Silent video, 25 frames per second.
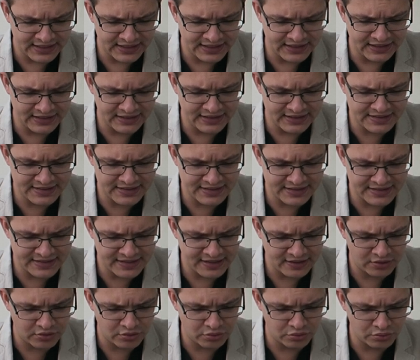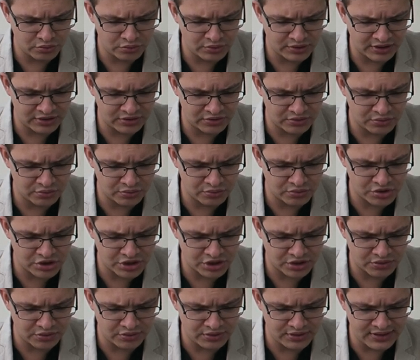Il est nécessaire que nous traitions de
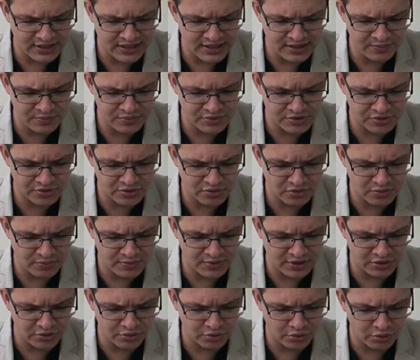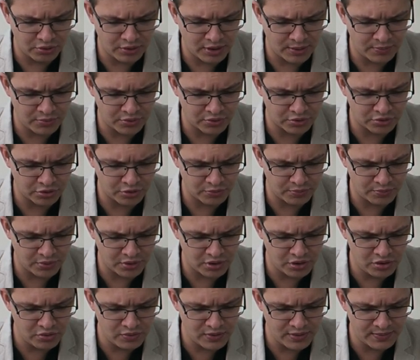chacune d'elles, puisque le bienheureux apôtre
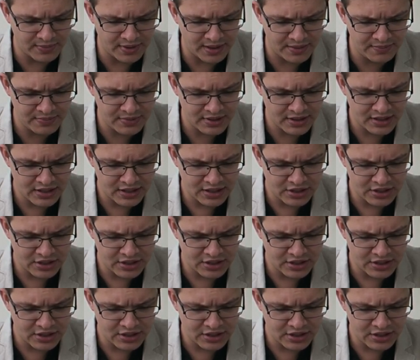Paul lui-même,